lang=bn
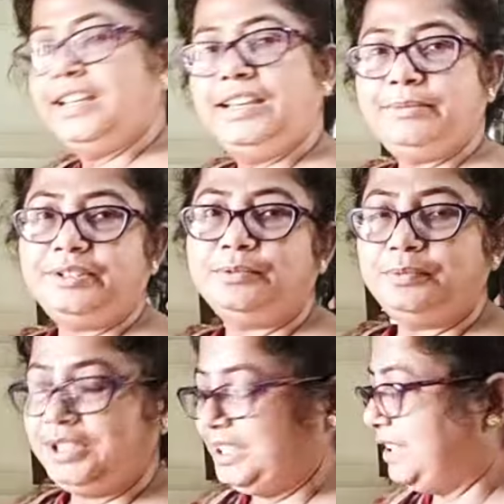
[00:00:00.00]
এবার
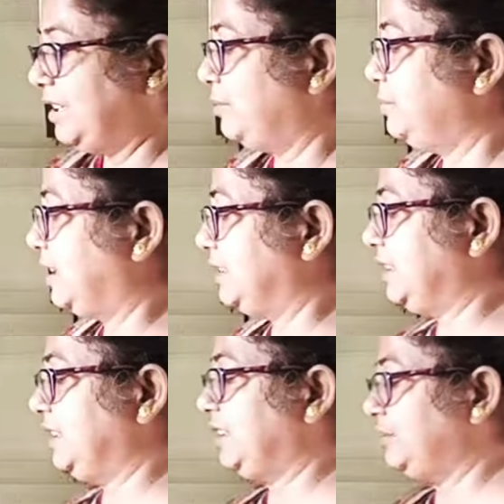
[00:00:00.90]
দুপুরে কি খাবো রাতে
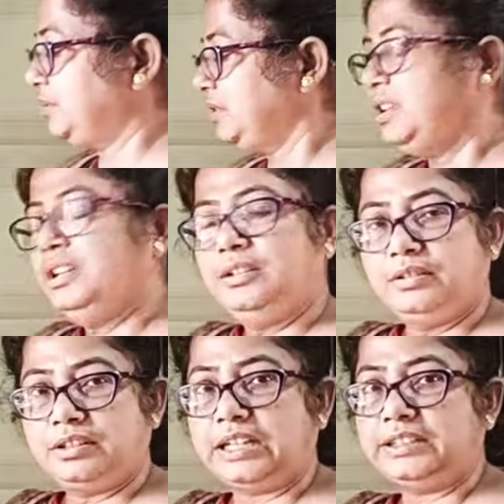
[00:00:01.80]
কি খাবো
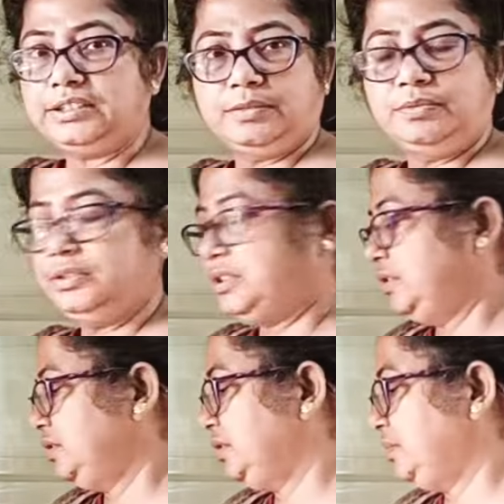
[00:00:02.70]
রাতে একটা বলছিল
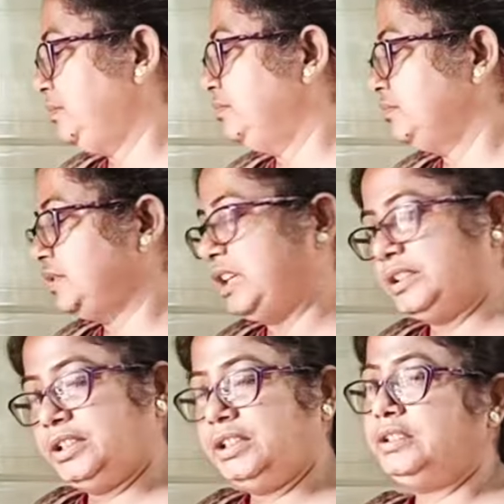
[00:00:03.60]
যে
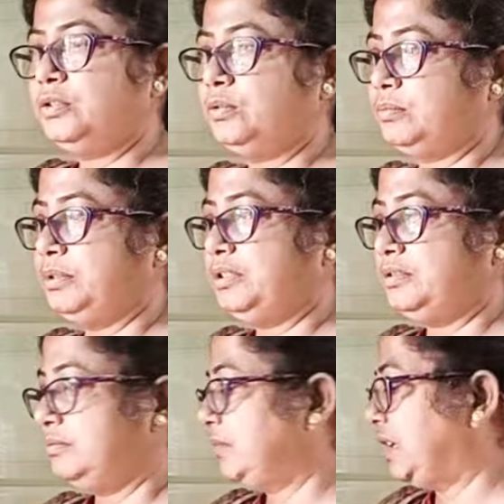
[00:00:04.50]
রাতেই করবে
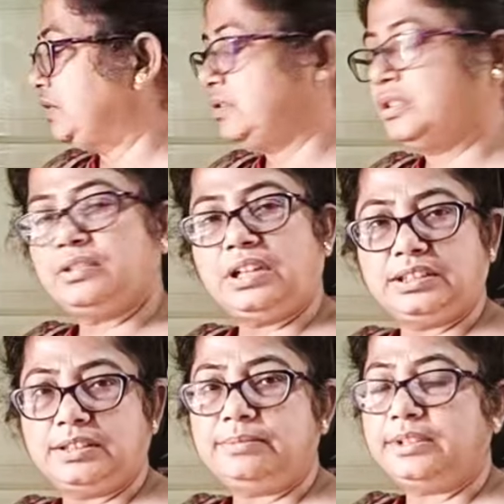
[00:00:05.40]
মাংস টাংস
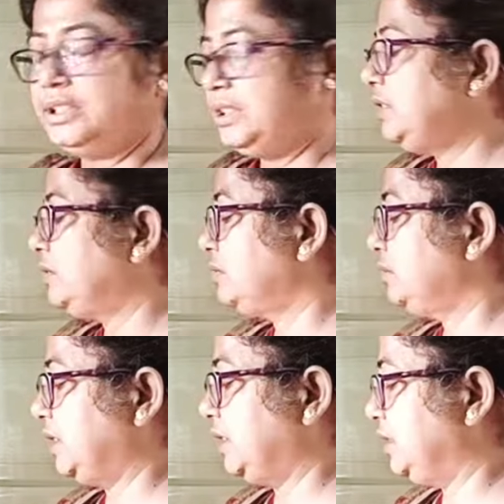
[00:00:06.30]
আনতে পারে কি করবে
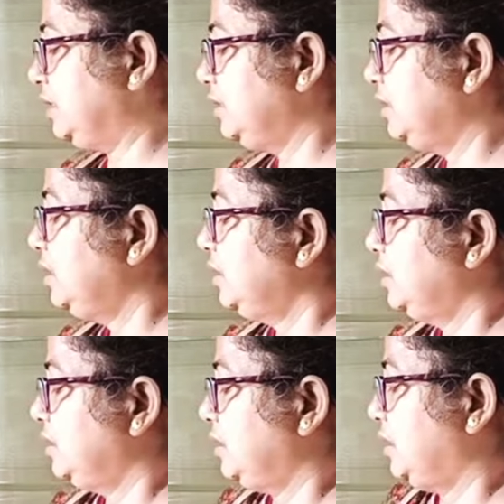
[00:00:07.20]
জানি না
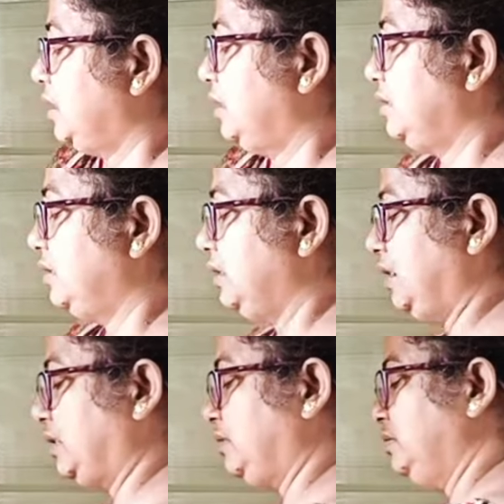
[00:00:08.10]
আর
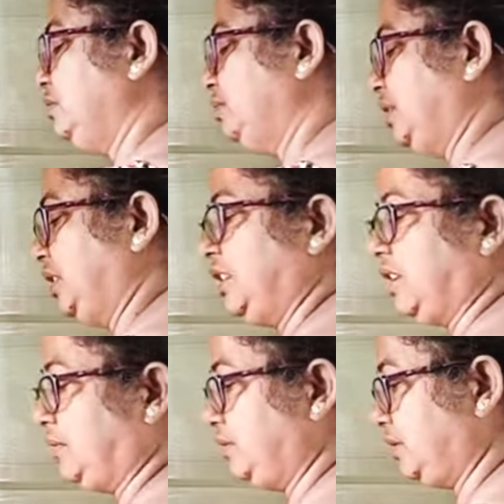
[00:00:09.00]
এখন দুপুরে কি
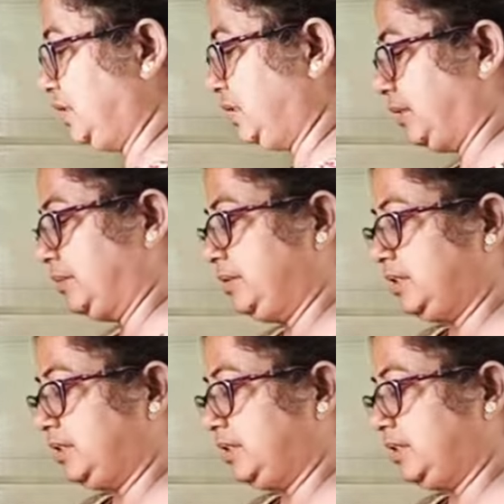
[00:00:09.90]
খাবো সেটা ভাবতে